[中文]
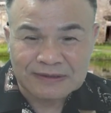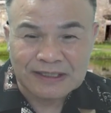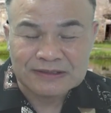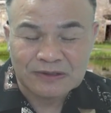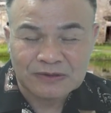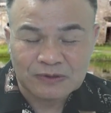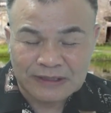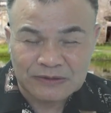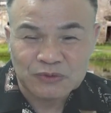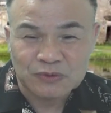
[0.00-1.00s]
他是用
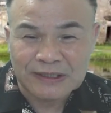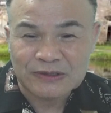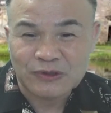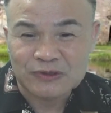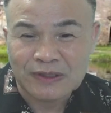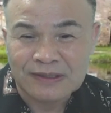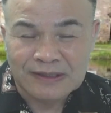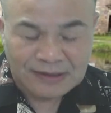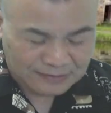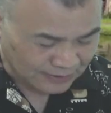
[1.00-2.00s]
年主来推算，
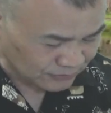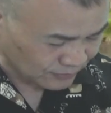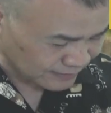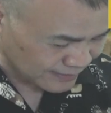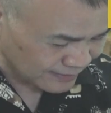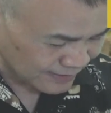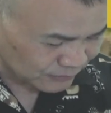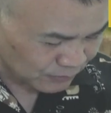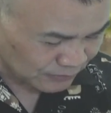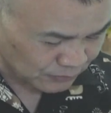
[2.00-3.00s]
他是用年来
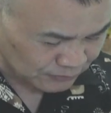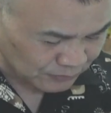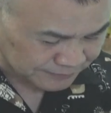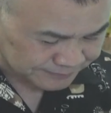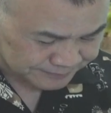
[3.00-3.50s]
作为推算。